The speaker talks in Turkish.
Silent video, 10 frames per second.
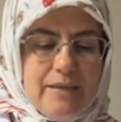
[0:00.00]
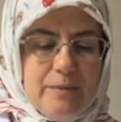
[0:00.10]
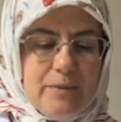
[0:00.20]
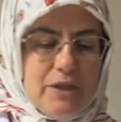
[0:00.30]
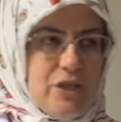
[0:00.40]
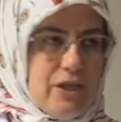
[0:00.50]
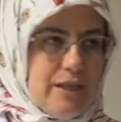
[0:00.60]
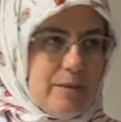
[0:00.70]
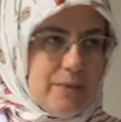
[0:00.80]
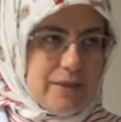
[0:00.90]
tip
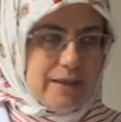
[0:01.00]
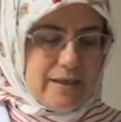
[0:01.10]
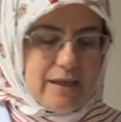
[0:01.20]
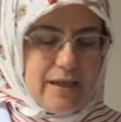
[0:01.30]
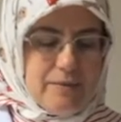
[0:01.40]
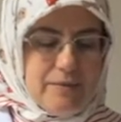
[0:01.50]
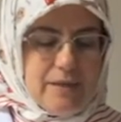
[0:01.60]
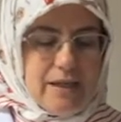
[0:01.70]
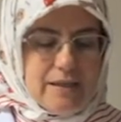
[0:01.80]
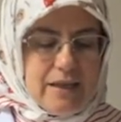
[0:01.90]
kişilik yapısına sahiptirler.